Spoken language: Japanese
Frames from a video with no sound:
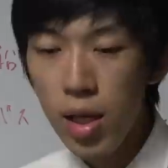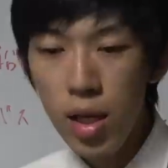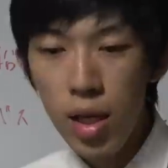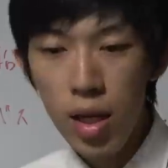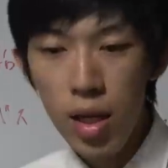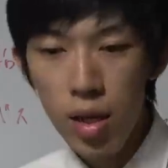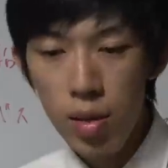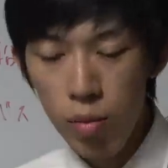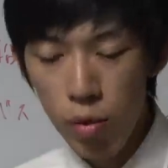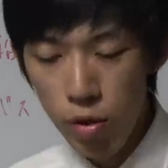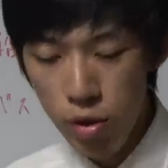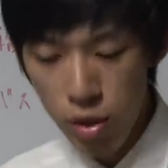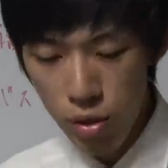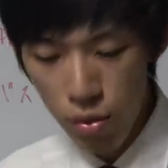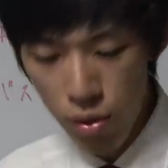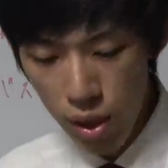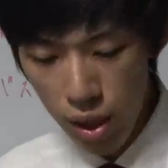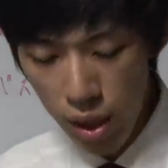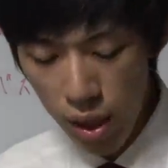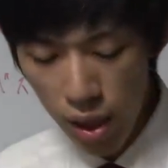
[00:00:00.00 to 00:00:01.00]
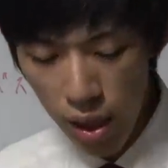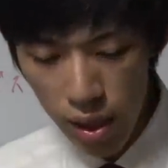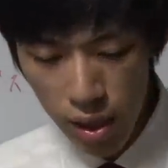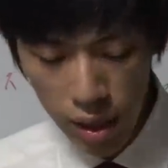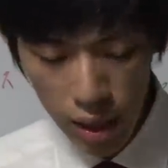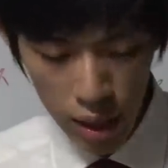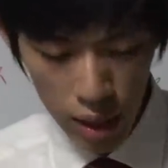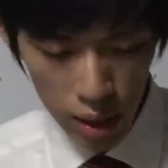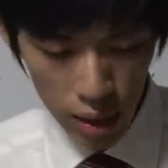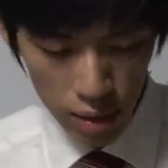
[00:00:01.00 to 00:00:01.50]
えー、申し込んで、
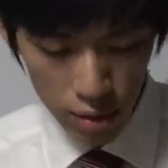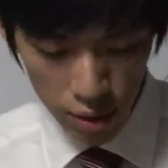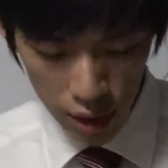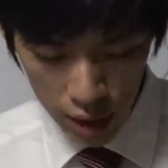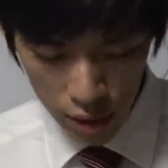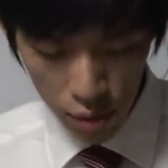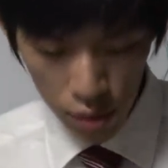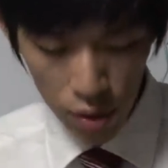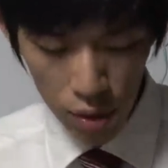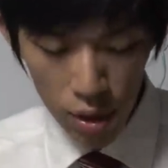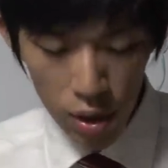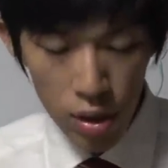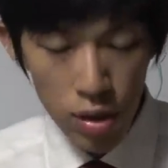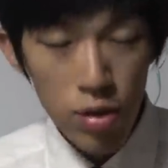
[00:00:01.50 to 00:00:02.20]
えー、くれると